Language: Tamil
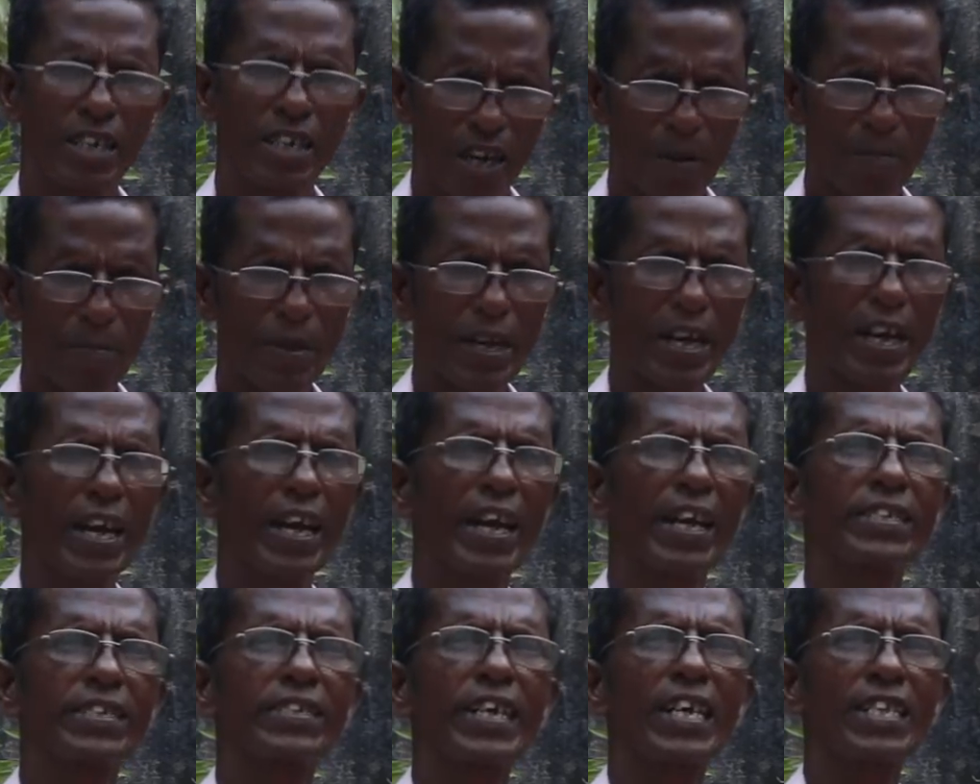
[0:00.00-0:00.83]
நம்ம
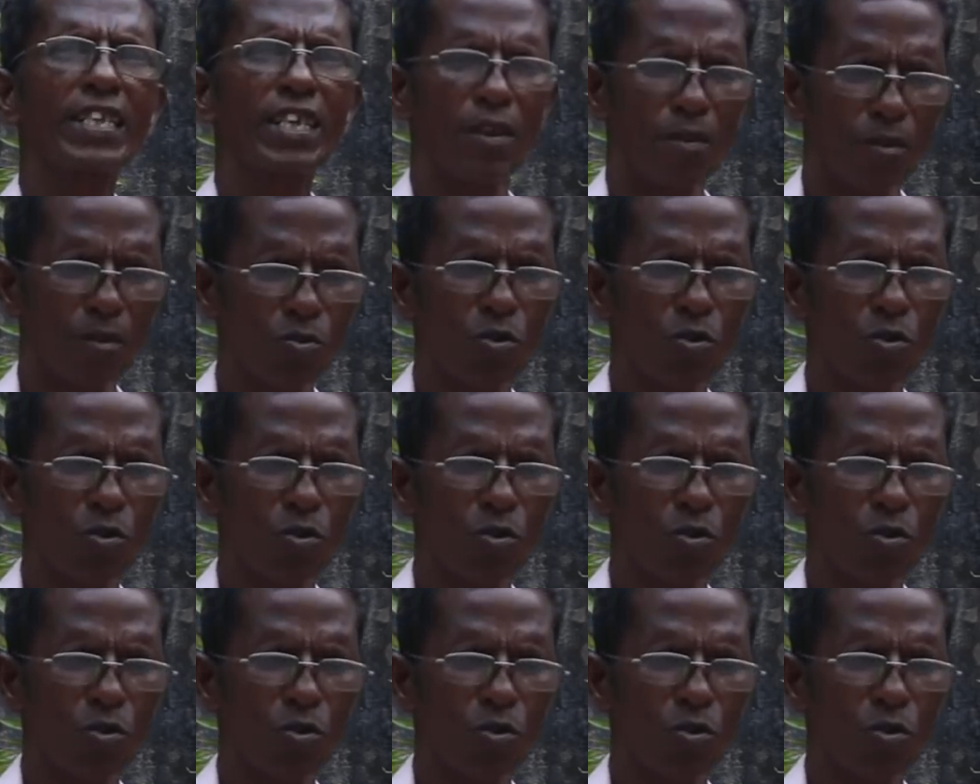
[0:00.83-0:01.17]
சாதாரண